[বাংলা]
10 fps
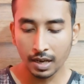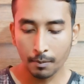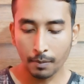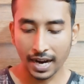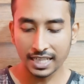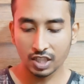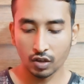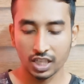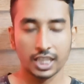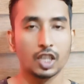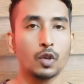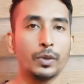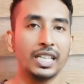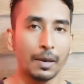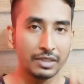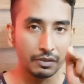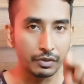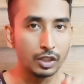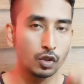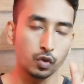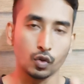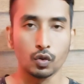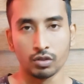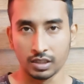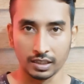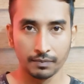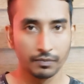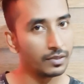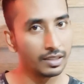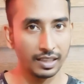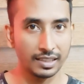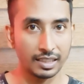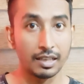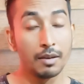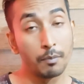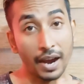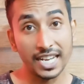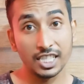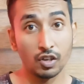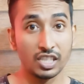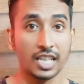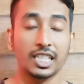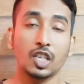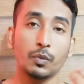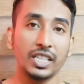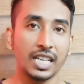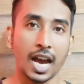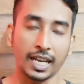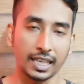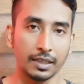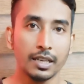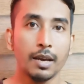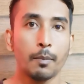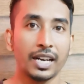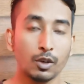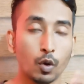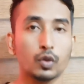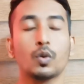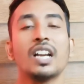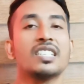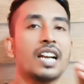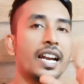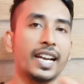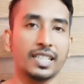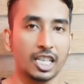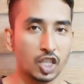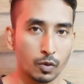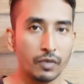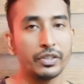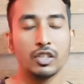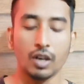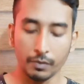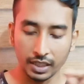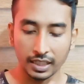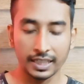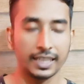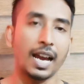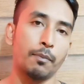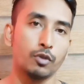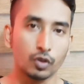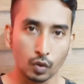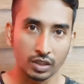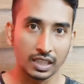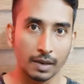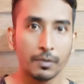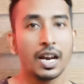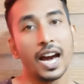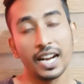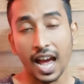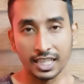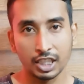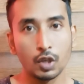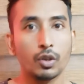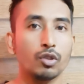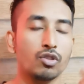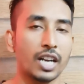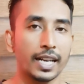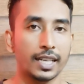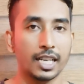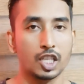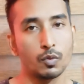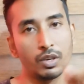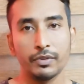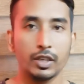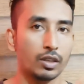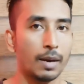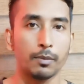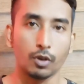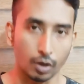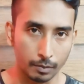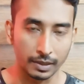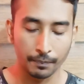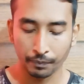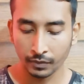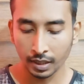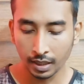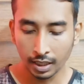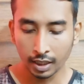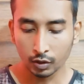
বাইশ ঘন্টা সাতান্ন মিনিট আমি যে ভিডিও শ্যুট করছি ঠিক আছে বাইশ ঘন্টা সাতান্ন মিনিট আগে মানে গতকাল সাড়ে আটটার সময় ভিডিও আমি এটাকে আপলোড করেছিলাম আর আজকেও কিন্তু সাড়ে আটটার সময় ভিডিওটা আপলোড হবে তো